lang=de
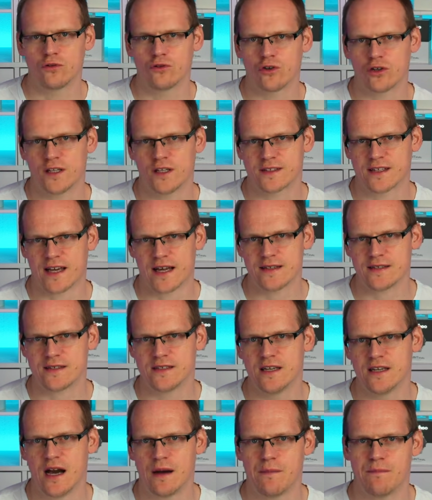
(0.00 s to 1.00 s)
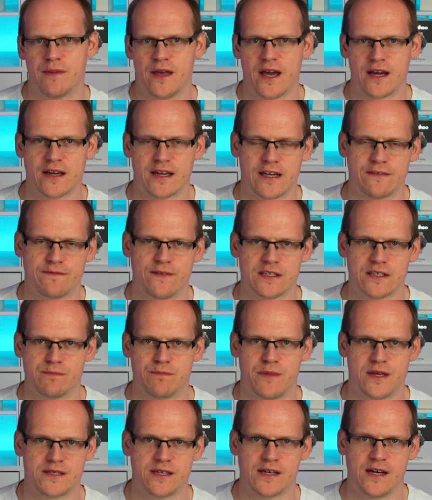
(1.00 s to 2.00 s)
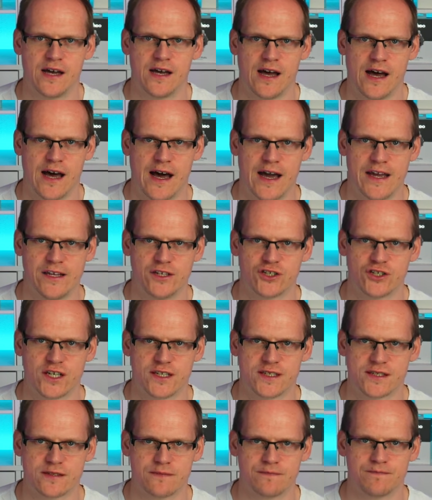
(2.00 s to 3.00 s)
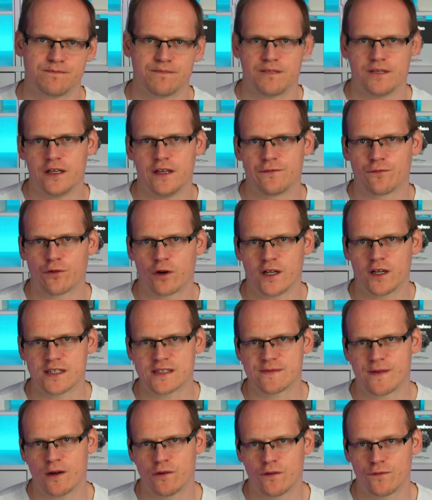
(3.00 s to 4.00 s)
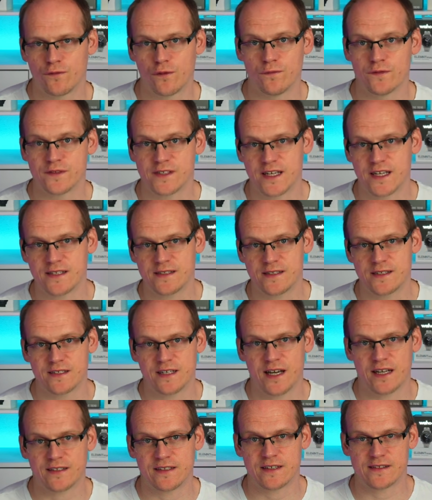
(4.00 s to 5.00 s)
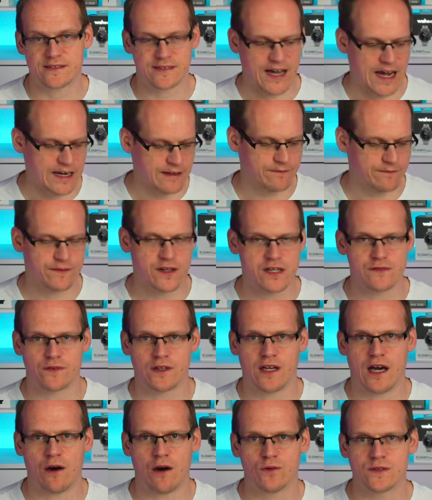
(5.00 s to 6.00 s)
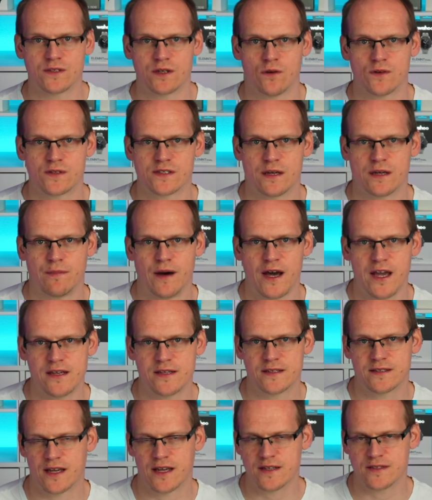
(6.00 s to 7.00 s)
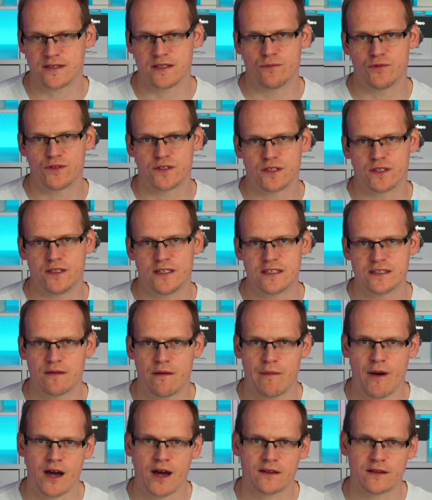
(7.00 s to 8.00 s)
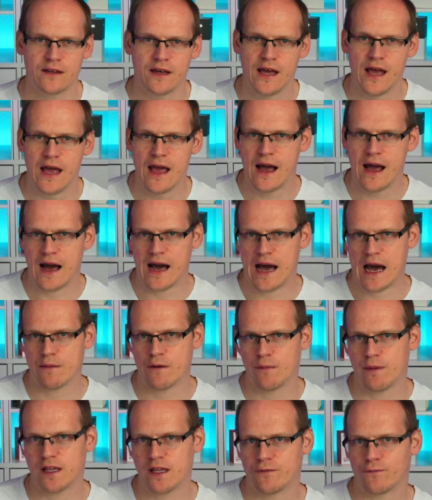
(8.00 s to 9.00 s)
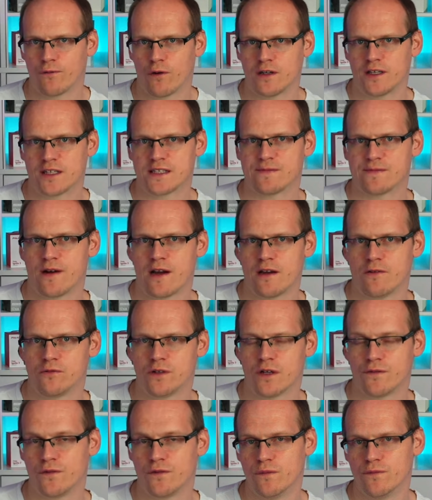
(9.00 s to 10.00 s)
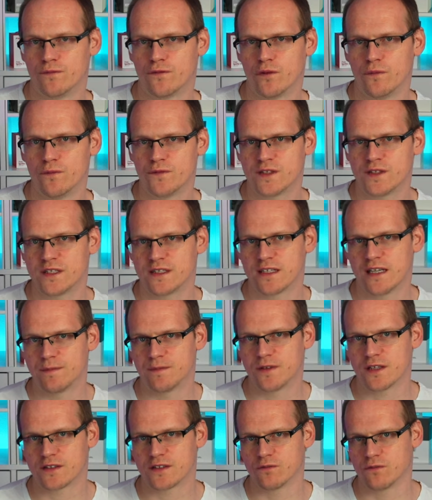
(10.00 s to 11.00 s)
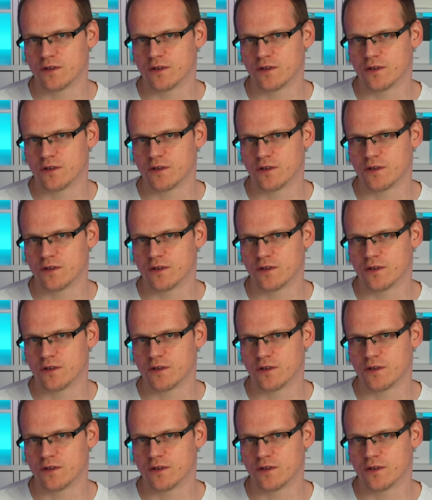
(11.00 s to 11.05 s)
und könnt das Ganze hier am Berg etwas besser einschätzen. Die Forerunner 265 hat das Datenfeld von Haus aus dabei, das heißt, ihr müsst hier nichts mehr machen. Aber bei der Forerunner 255 gibt es